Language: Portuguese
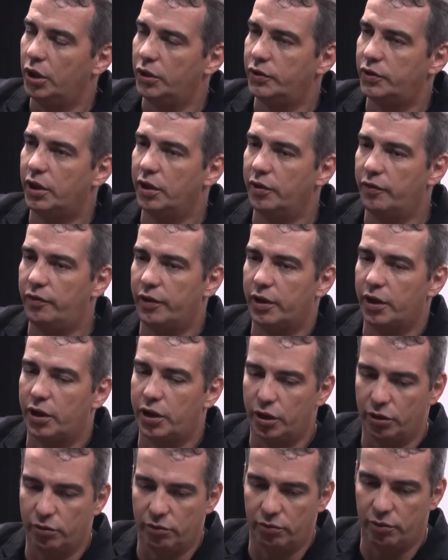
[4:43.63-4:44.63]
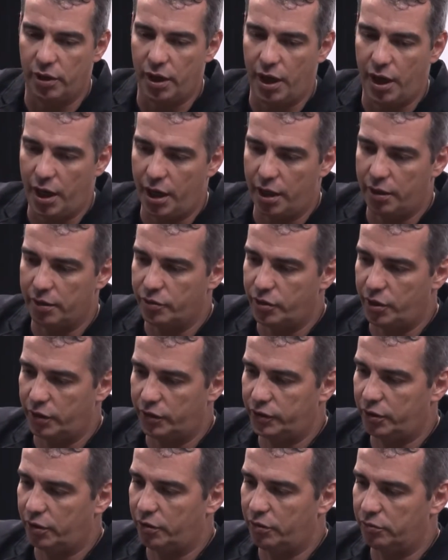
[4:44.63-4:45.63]
Significa que não era, é, já
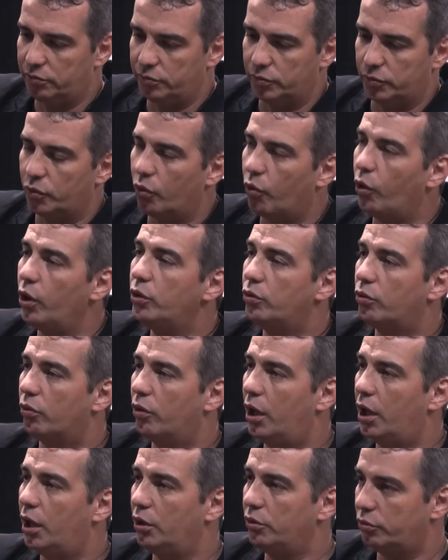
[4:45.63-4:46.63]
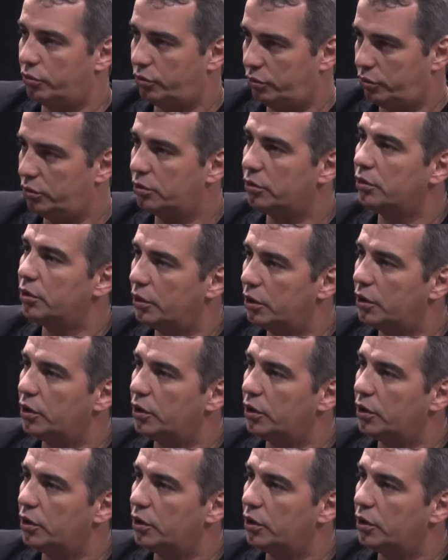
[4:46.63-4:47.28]
são oito anos